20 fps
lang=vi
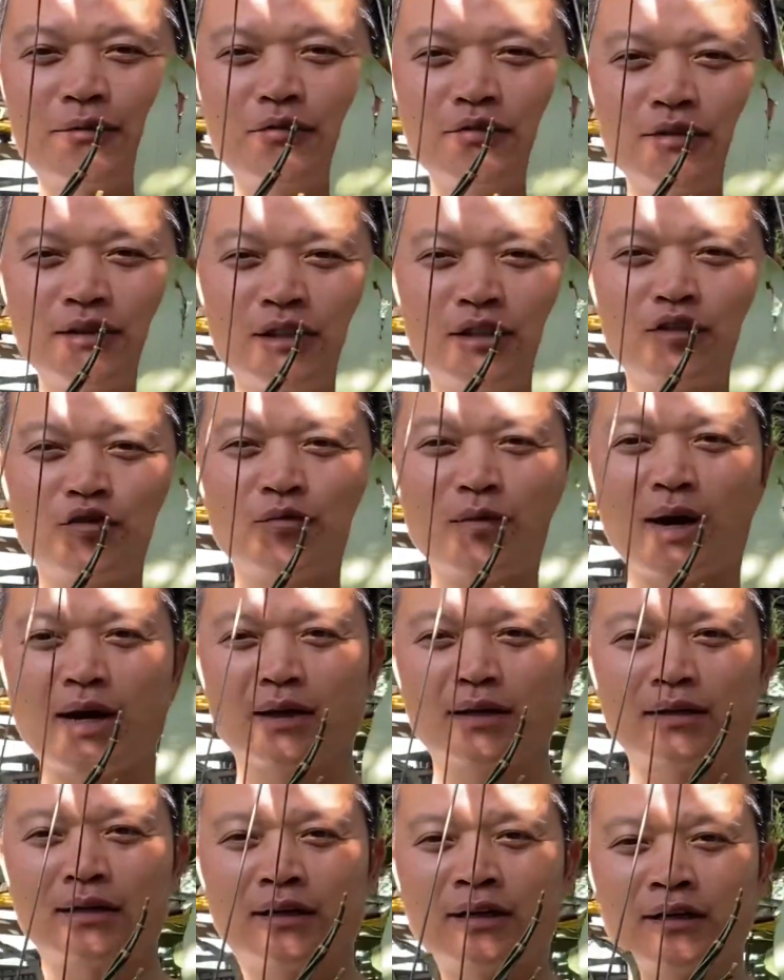cô dì, chú
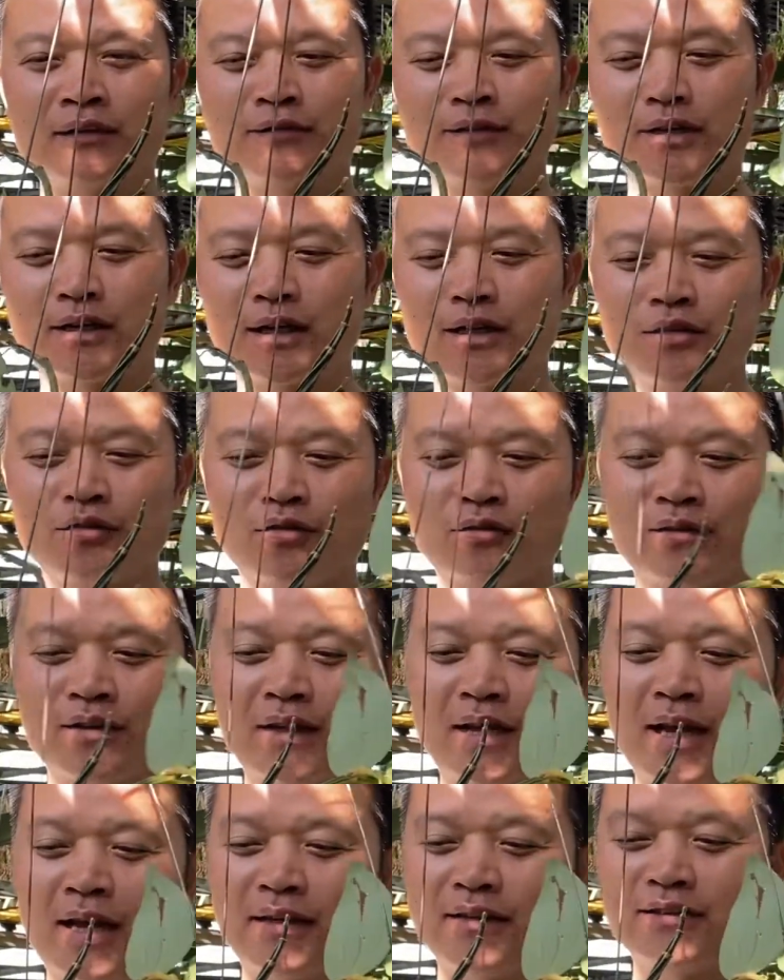bác đã đến với kênh của
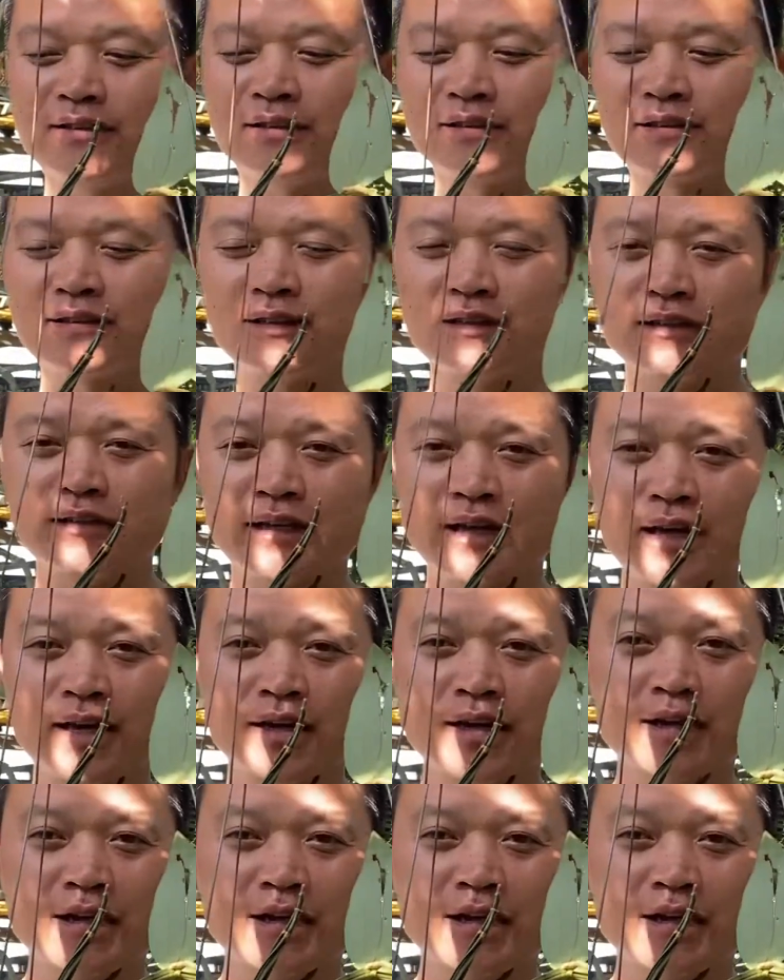Vườn Lan Trường Sơn nhé